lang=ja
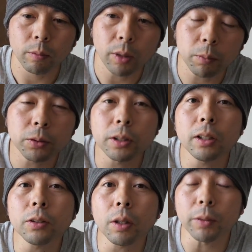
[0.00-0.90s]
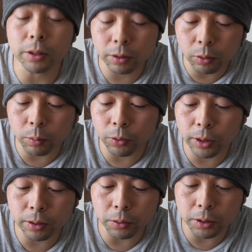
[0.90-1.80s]
麻婆好きな人はみんな知ってると思うん
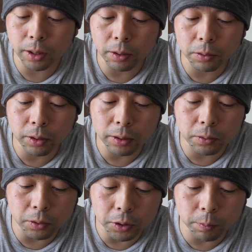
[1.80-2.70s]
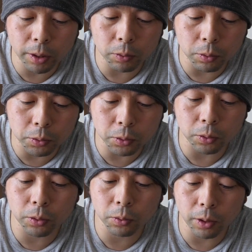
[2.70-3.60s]
ですけど四川風のやつの一番の特
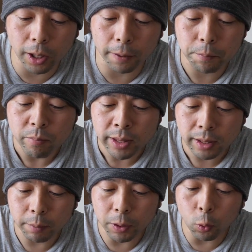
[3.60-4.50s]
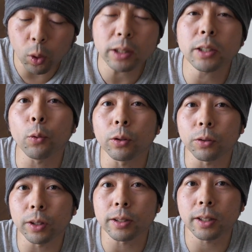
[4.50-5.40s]
徴っていうのがやっぱりホワジャオっ
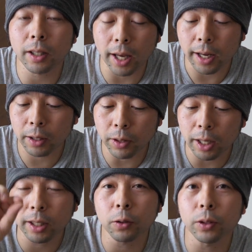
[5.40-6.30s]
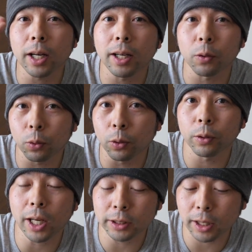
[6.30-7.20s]
ていうんですっけあの花のなんか
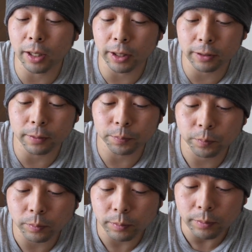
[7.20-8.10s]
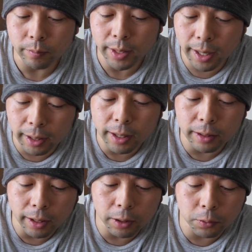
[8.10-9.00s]
こう漢字で書くやつあれ
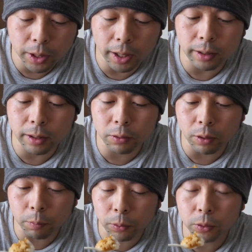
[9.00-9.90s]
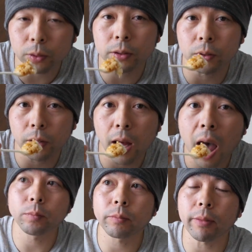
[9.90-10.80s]
が大量に入ってるのがポイントですよ
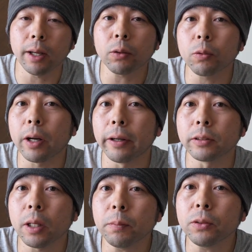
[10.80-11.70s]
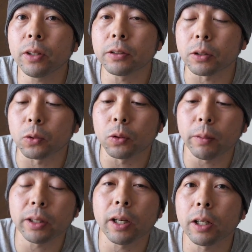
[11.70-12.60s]
ね。あとは、セブンのやつはそこ
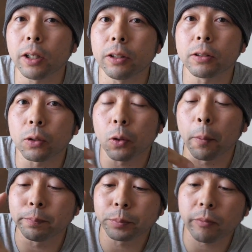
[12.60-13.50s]
までやらないんですけど、